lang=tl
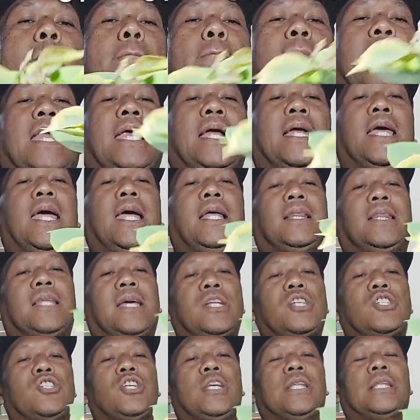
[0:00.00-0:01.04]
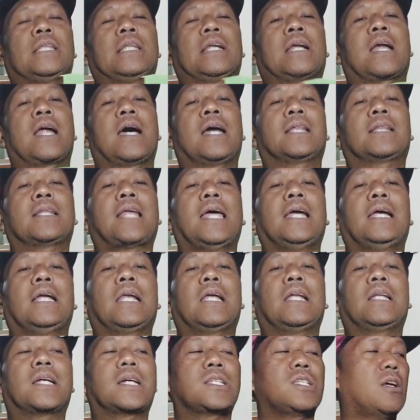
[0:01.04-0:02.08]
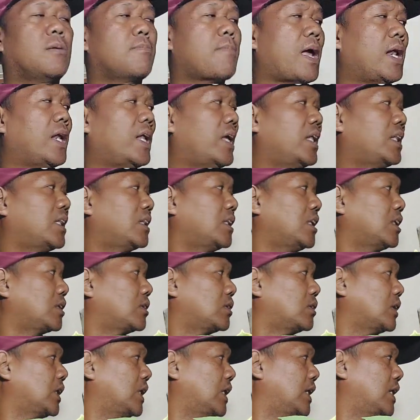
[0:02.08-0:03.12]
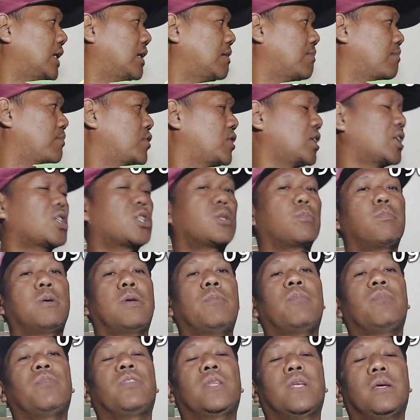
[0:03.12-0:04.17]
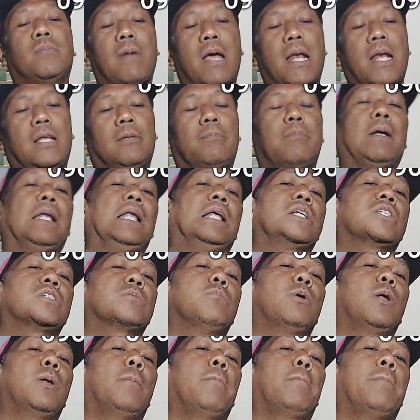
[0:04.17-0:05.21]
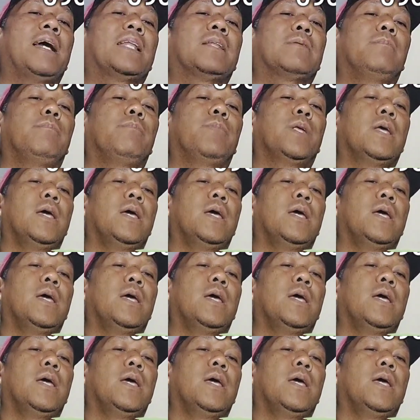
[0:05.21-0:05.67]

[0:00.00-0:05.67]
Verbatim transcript: Barrigated Chitra, Thailand. Kasing maliit nito, eh, 650 maliit pa lang. Small pot.